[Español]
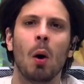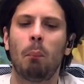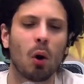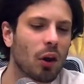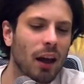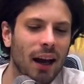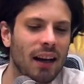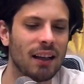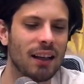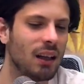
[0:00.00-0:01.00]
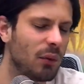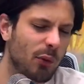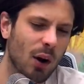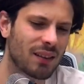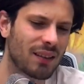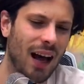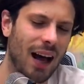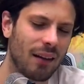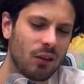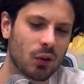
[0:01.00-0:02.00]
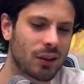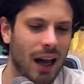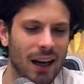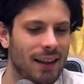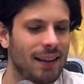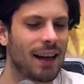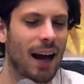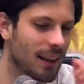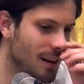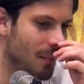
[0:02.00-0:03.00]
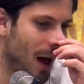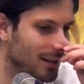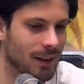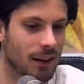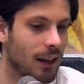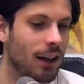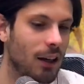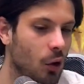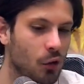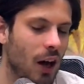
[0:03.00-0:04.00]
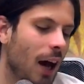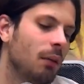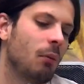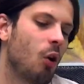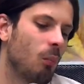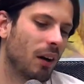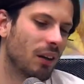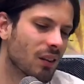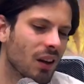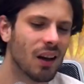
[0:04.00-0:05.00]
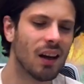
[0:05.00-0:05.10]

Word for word: poder y, fuerza nostálgica y demás que tienen los anime openings.